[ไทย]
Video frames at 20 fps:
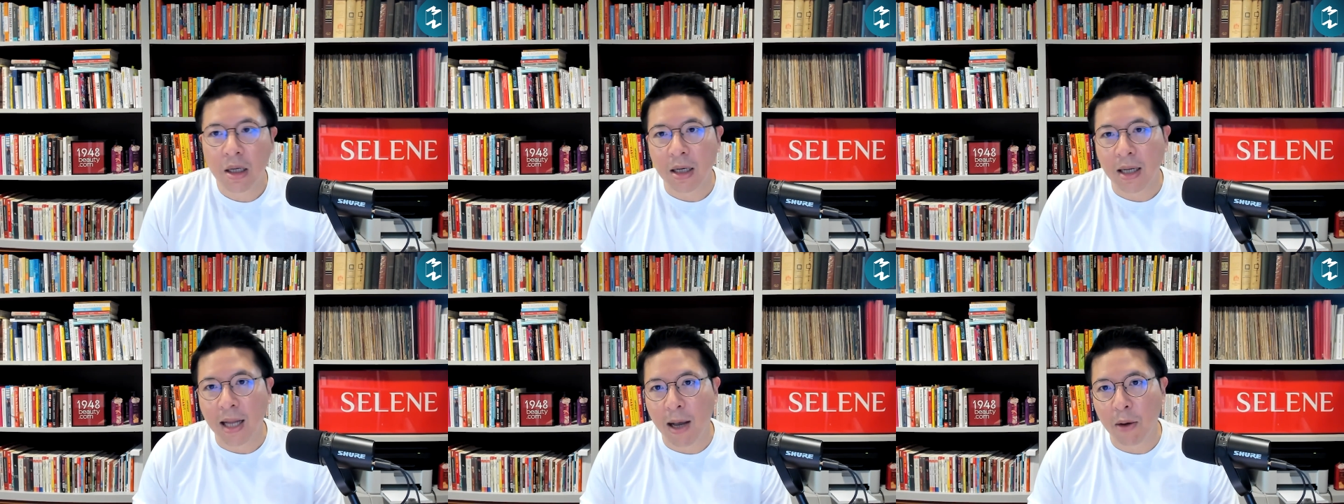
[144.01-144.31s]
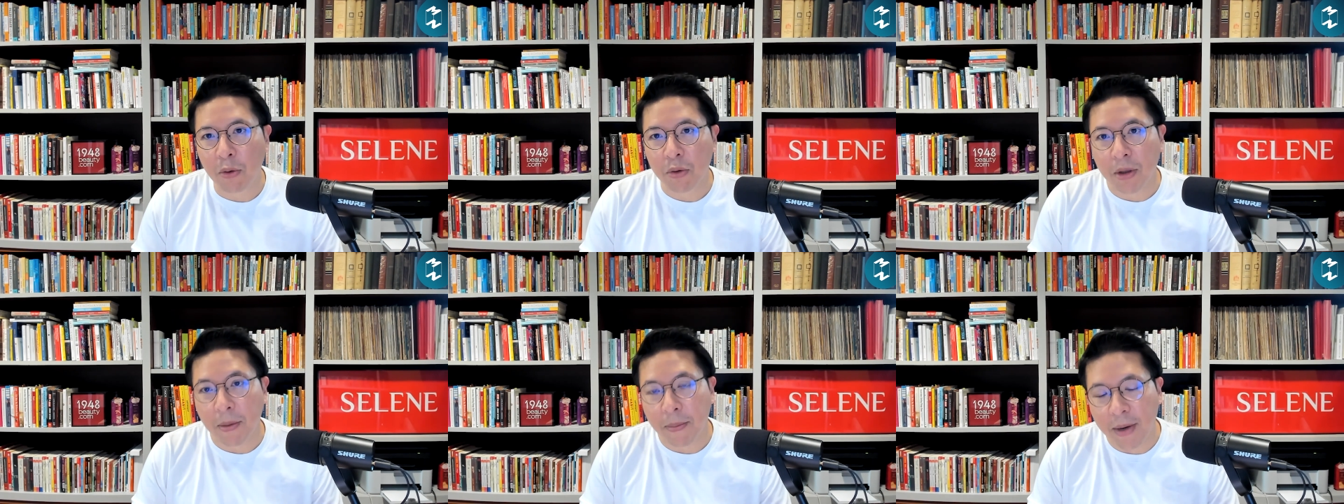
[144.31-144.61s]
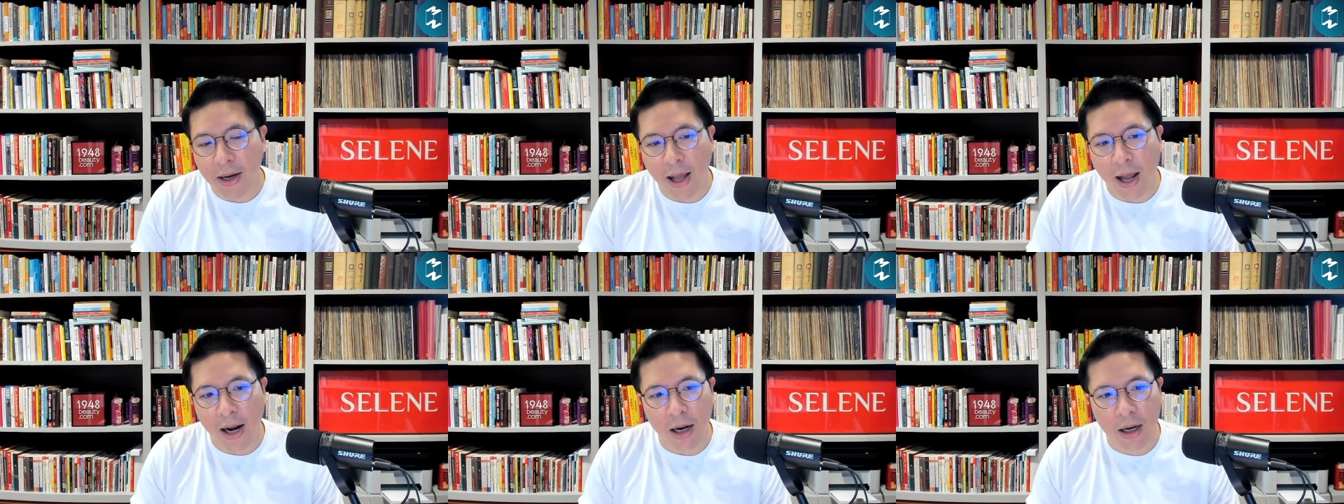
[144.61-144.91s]
เหล้าติดพ
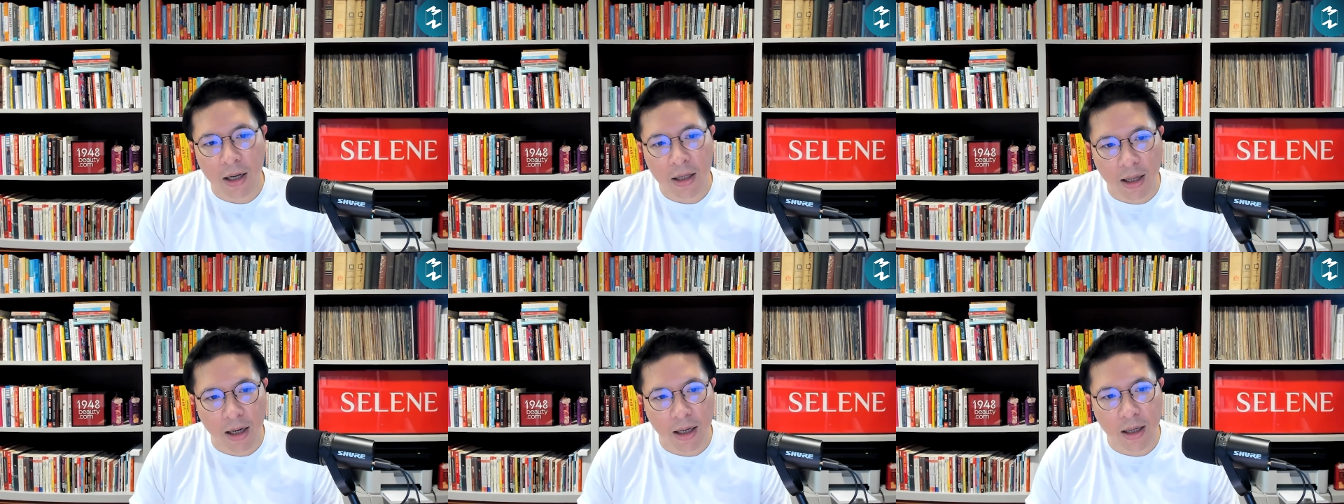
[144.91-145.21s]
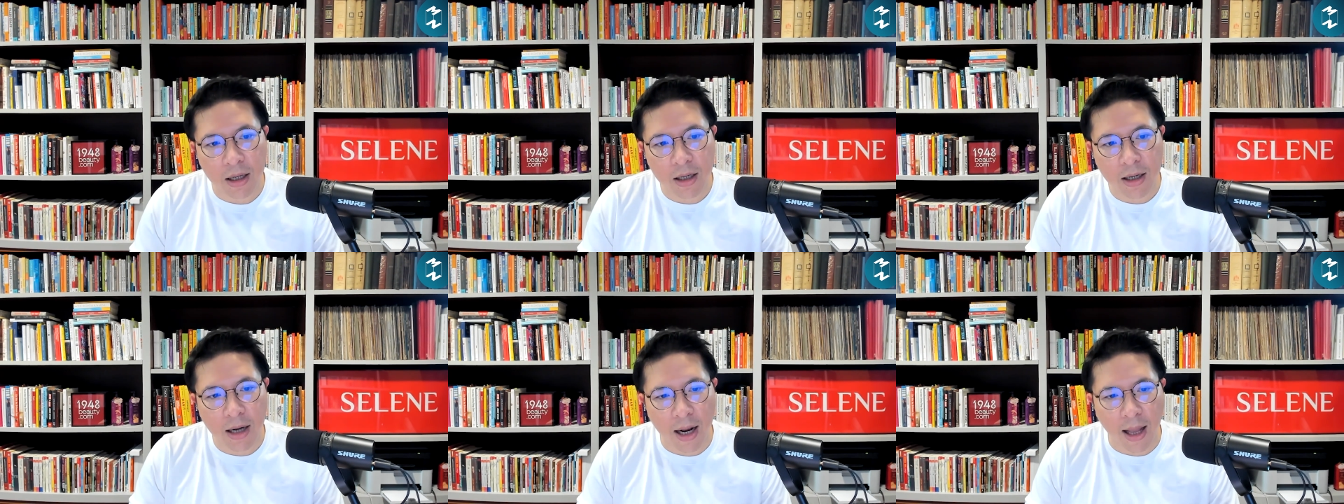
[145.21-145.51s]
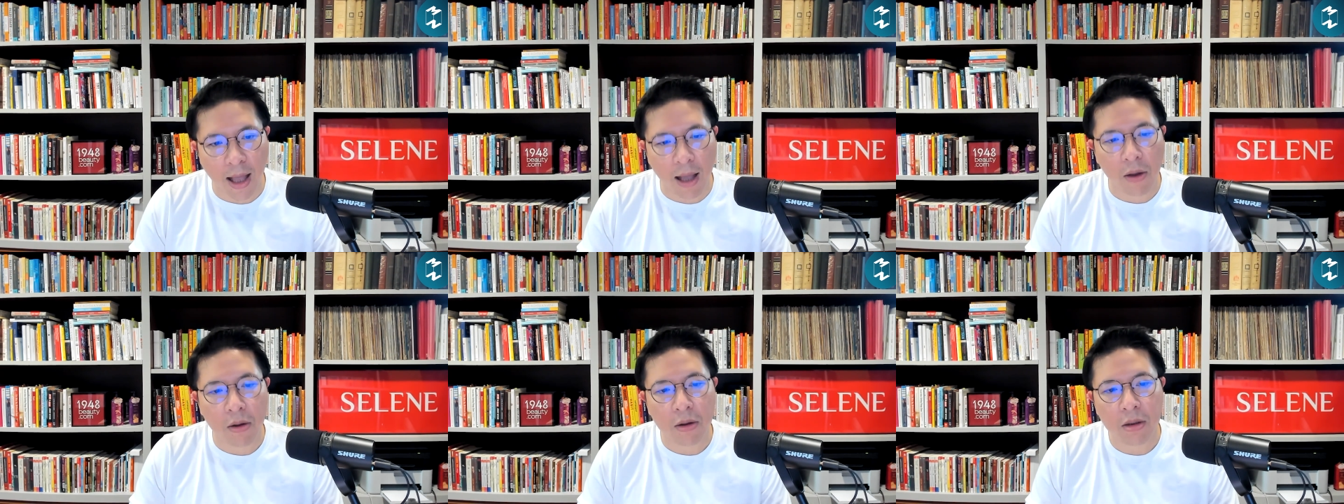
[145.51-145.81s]
นันแต่เลิกได้
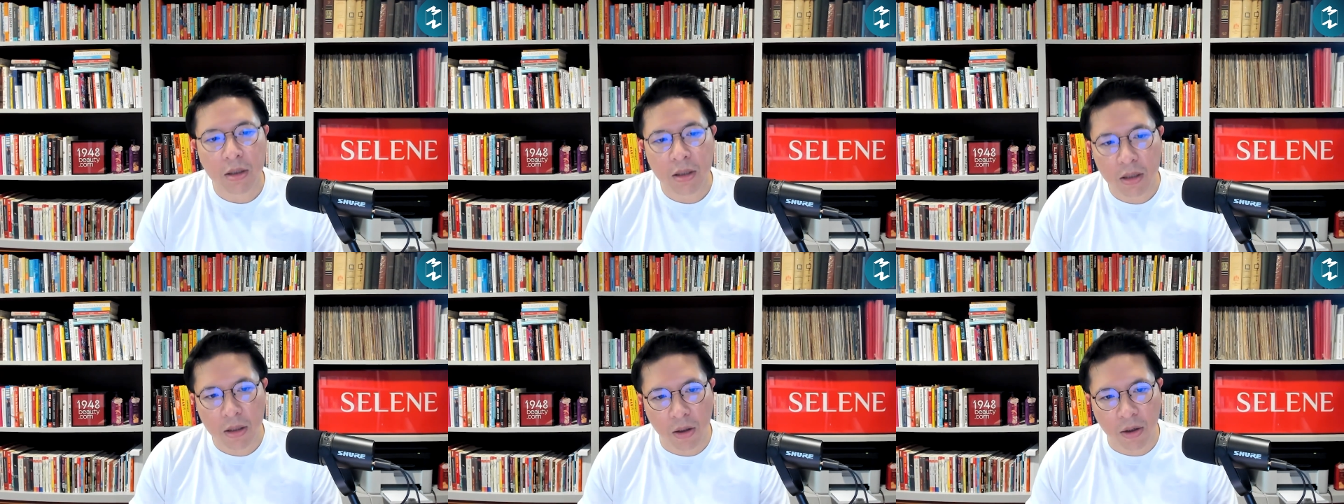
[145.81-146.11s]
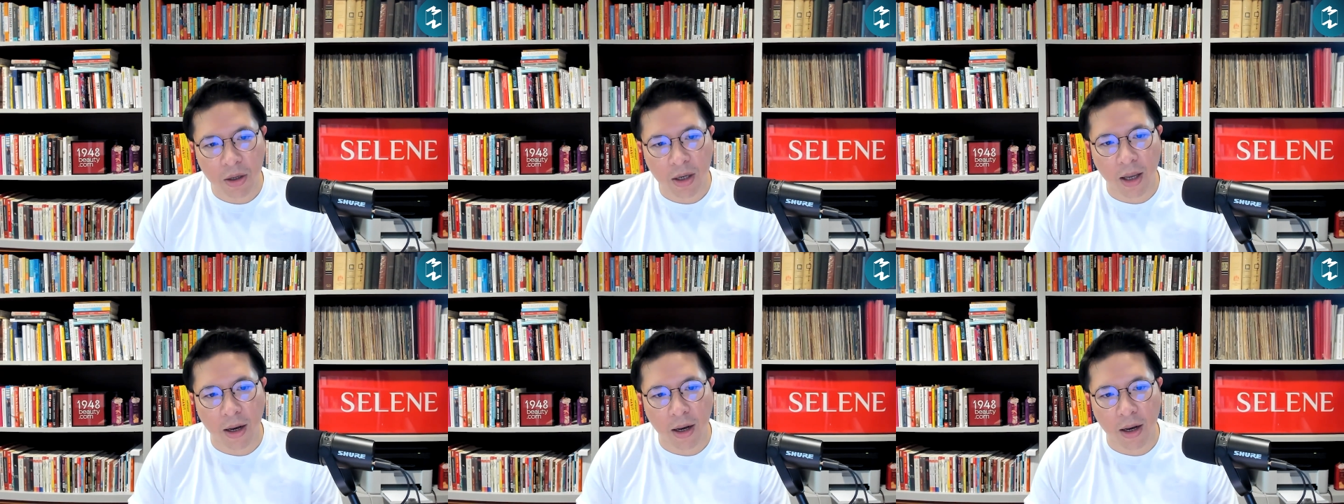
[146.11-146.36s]
แล้ว ก็เขียน